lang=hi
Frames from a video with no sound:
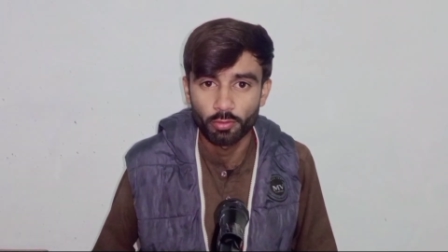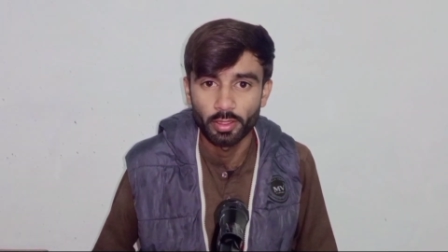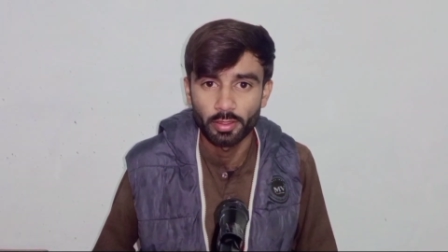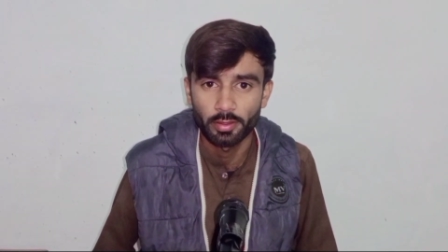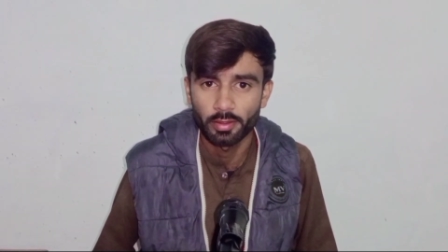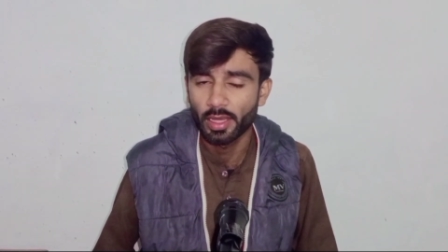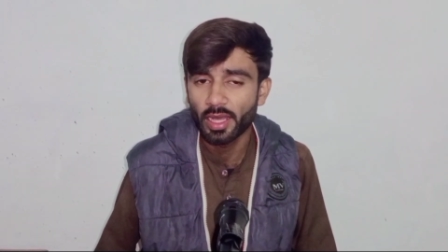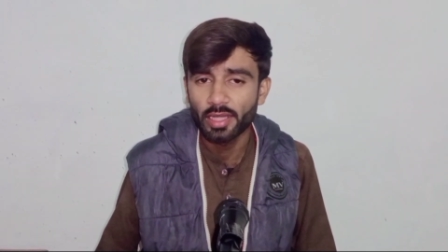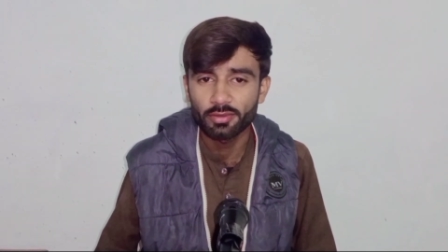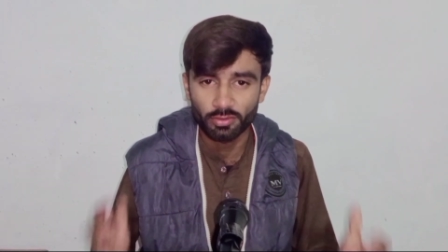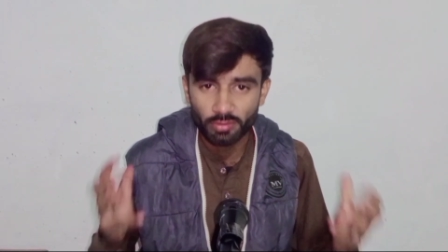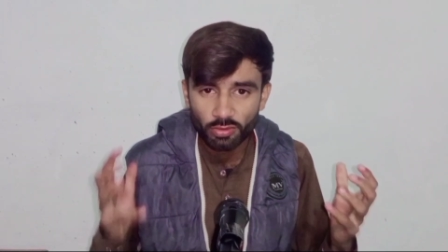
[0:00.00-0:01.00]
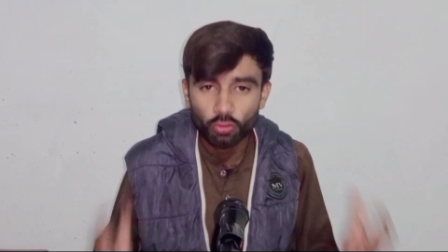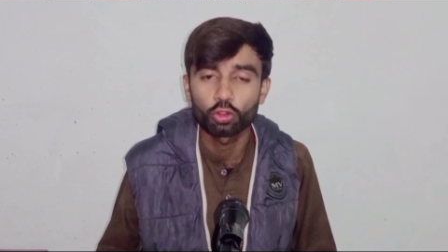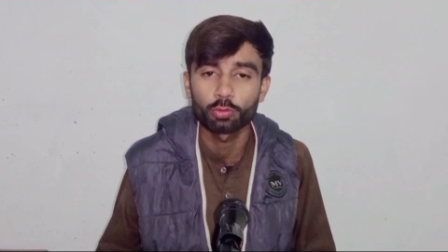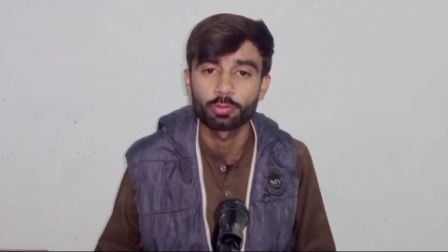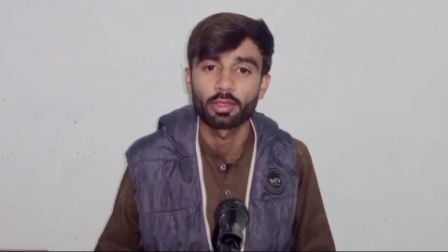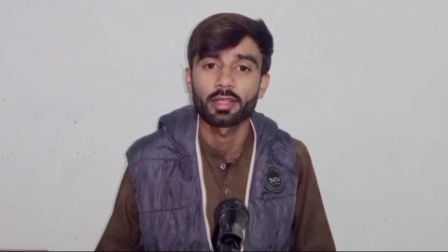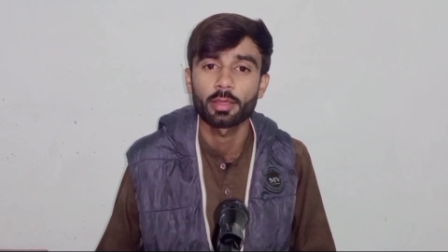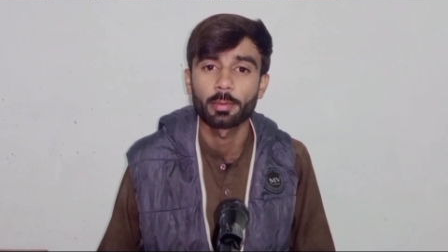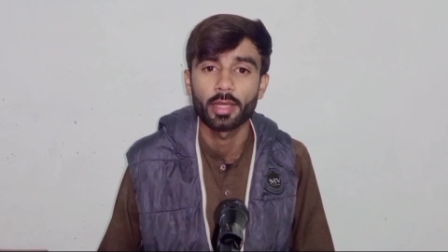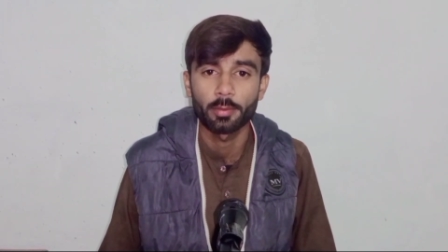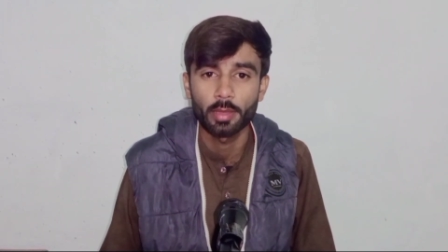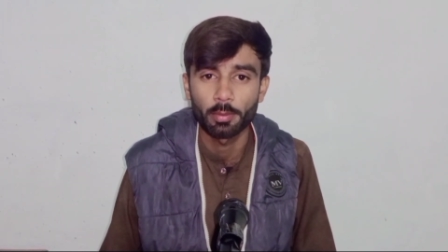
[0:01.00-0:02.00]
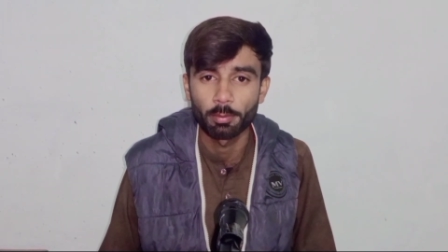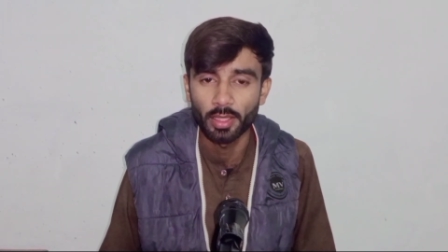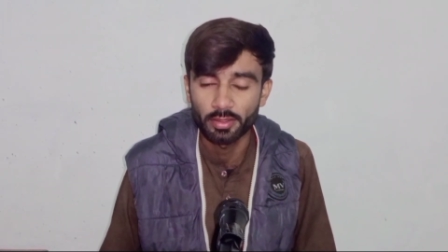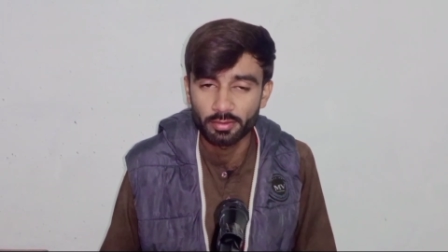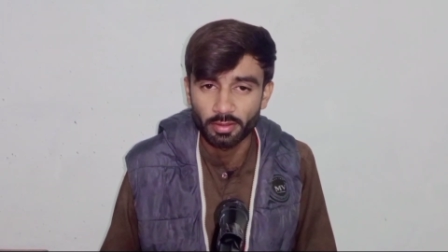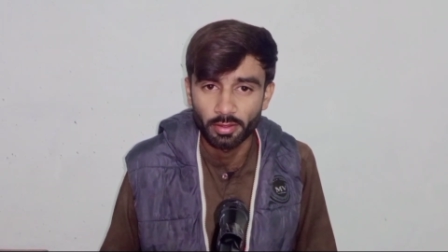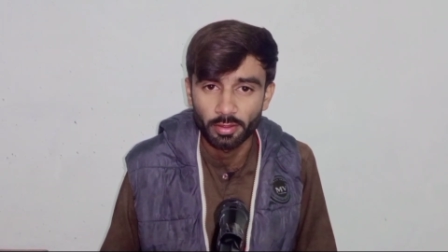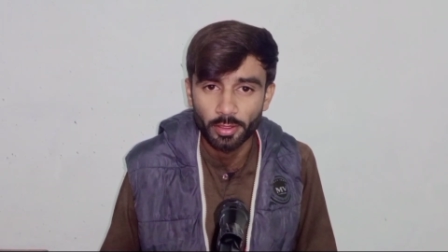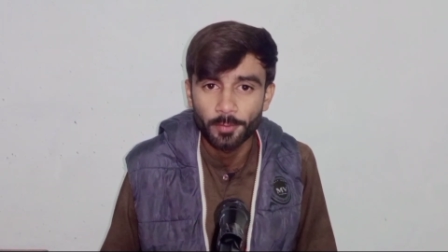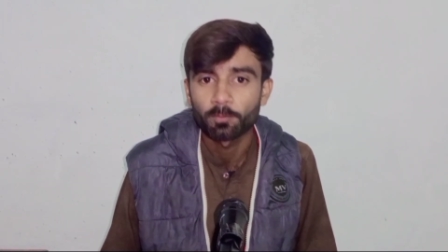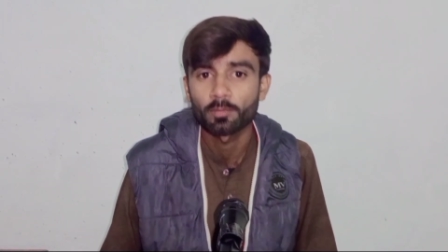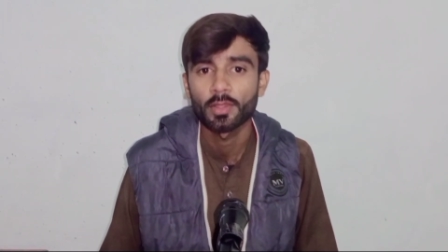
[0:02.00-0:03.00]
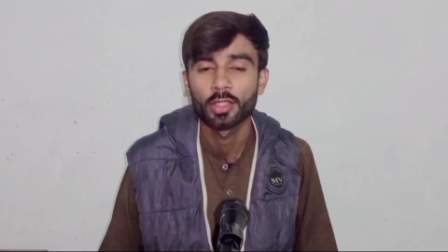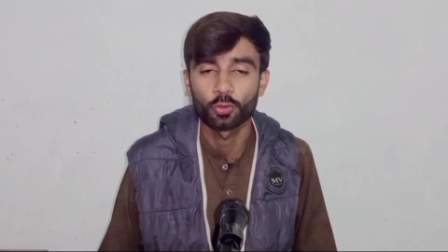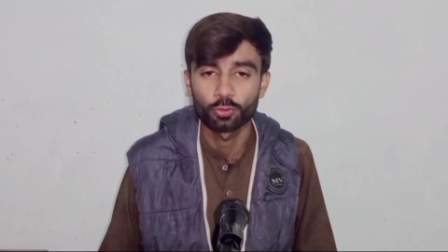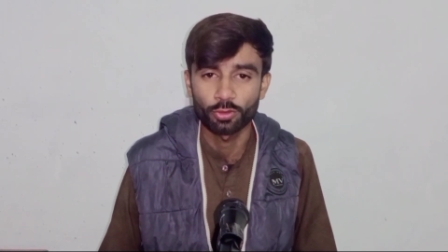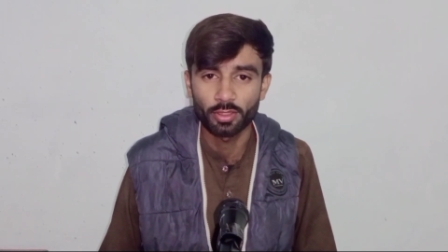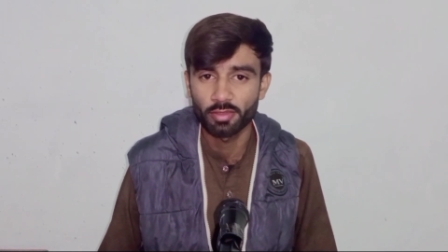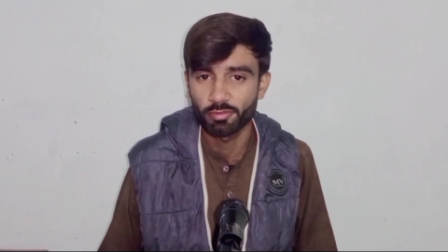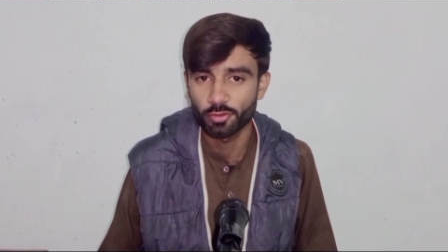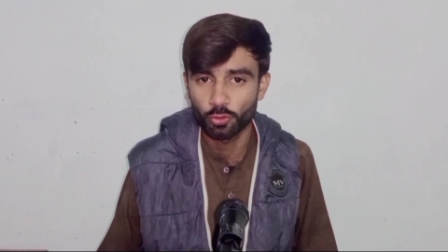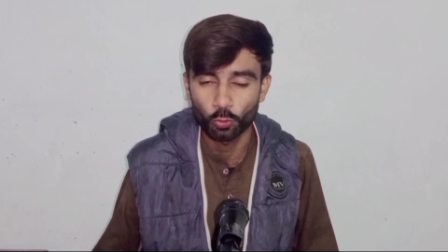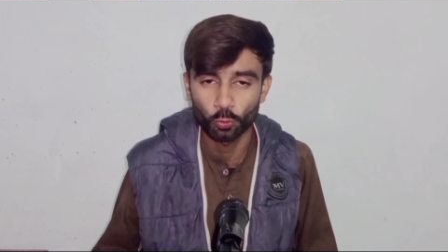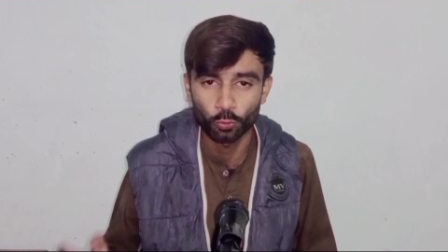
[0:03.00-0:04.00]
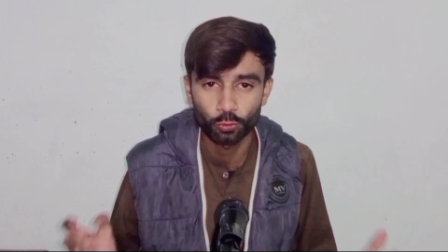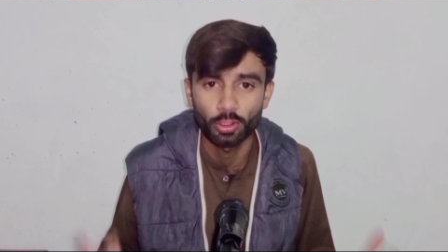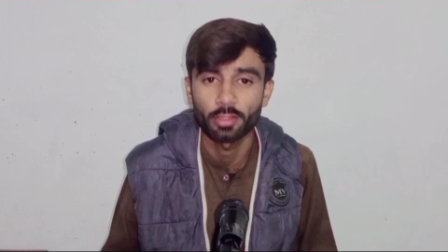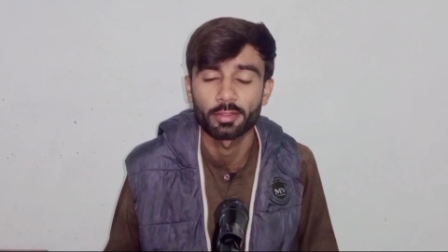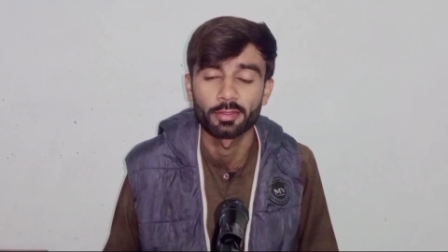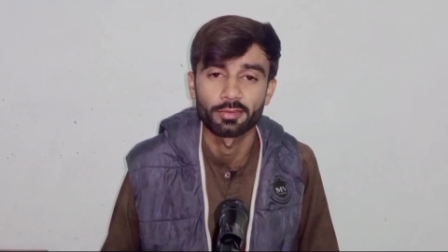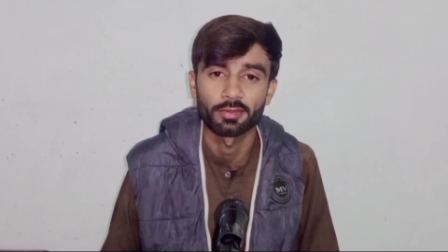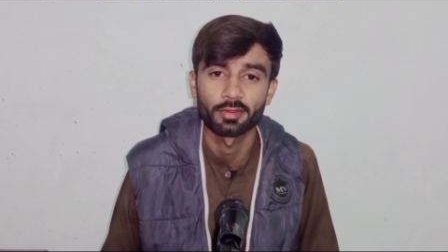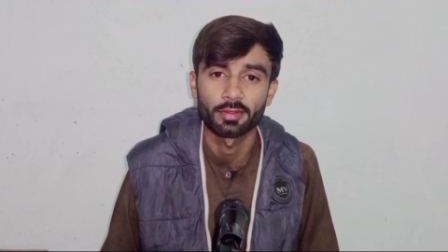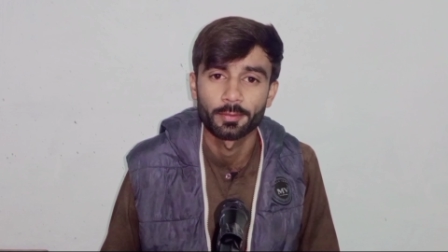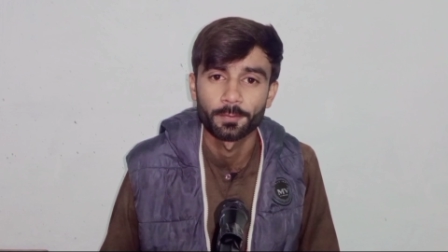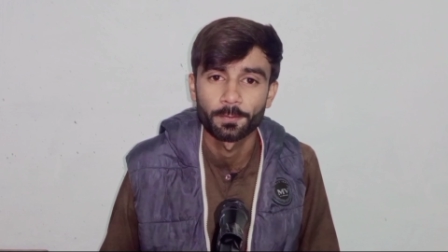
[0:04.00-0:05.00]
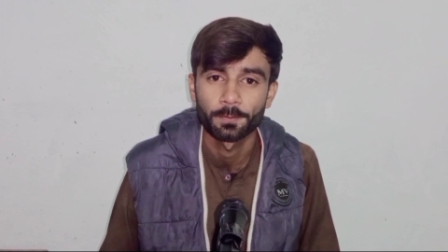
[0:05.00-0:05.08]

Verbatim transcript: होने वाले हैं आज इसी यूट्यूब चैनल के बारे में हम बात करेंगे तो चलें वीडियो को स्टार्ट करते हैं